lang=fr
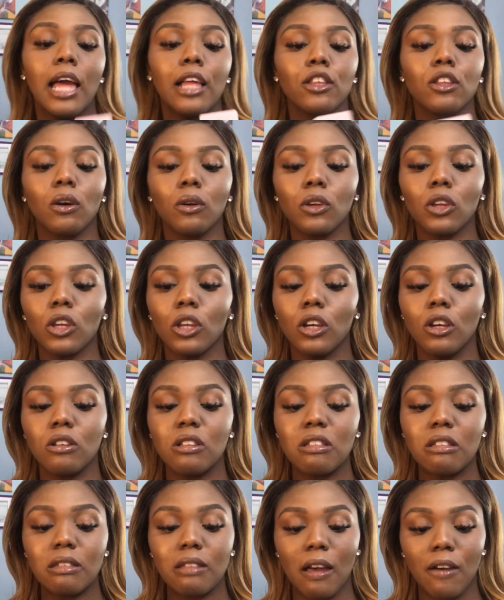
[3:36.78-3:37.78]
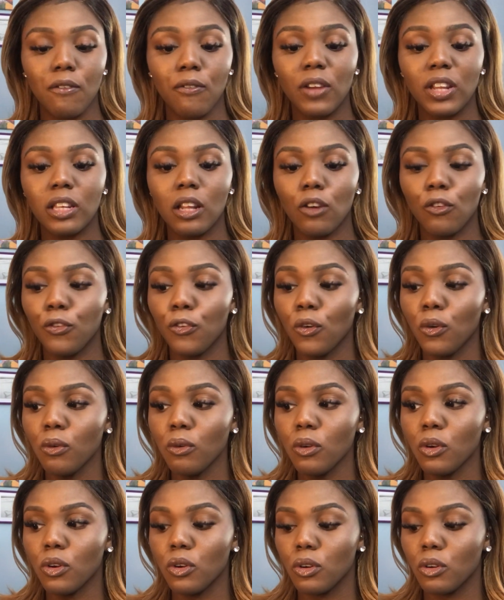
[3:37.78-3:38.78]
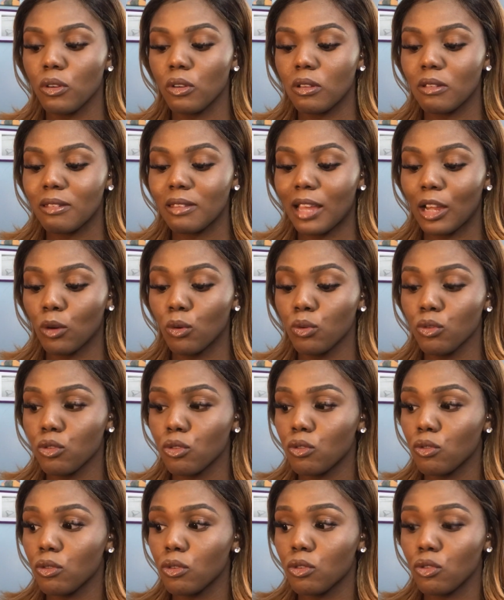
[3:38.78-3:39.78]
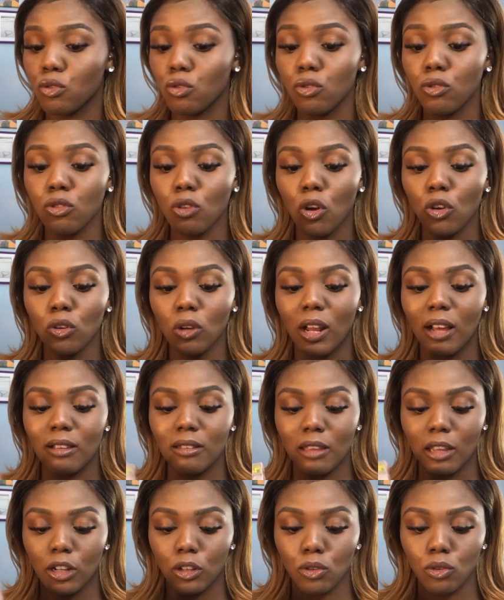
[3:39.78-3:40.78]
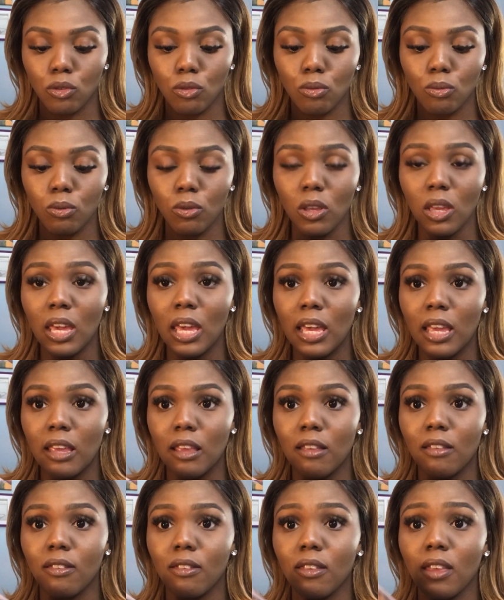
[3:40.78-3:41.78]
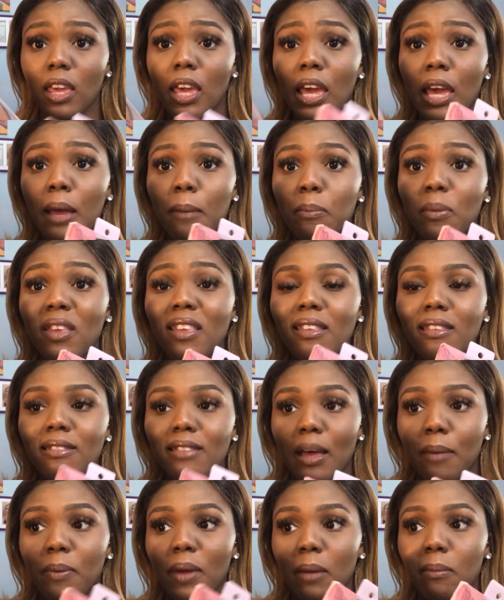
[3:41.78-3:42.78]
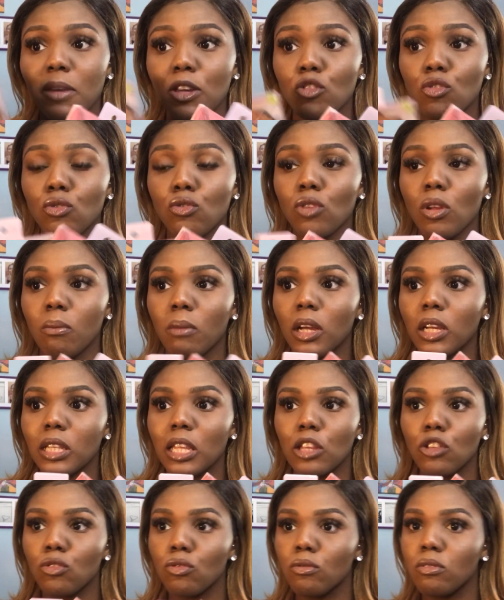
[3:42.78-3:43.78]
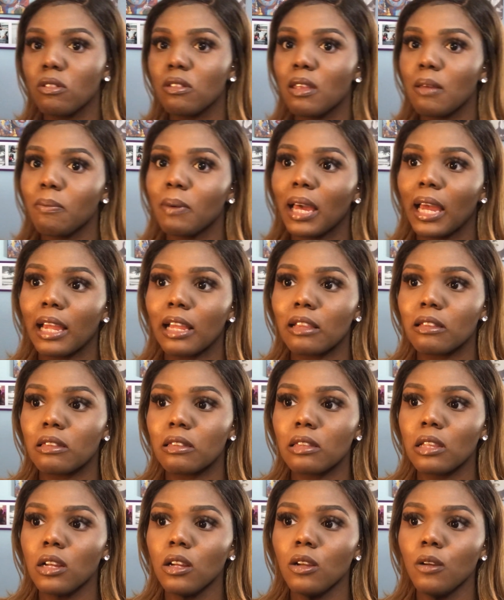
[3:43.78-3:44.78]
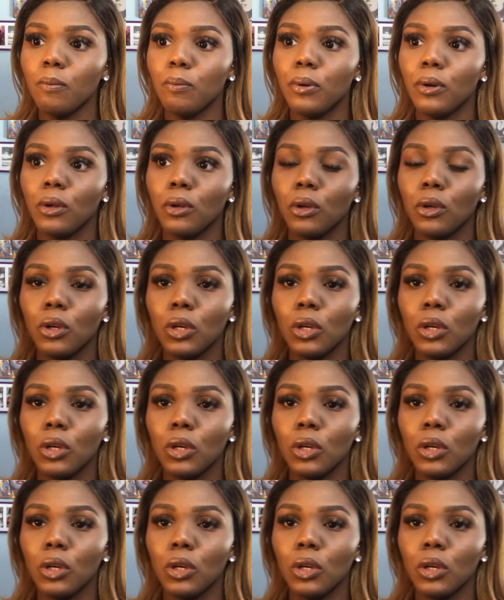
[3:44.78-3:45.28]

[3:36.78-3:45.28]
Donc, euh, c'est ça. Fait que dans le fond, euh, ça coûte juste 1,50$ sous ici. Puis, ça permet justement d'utiliser, par exemple,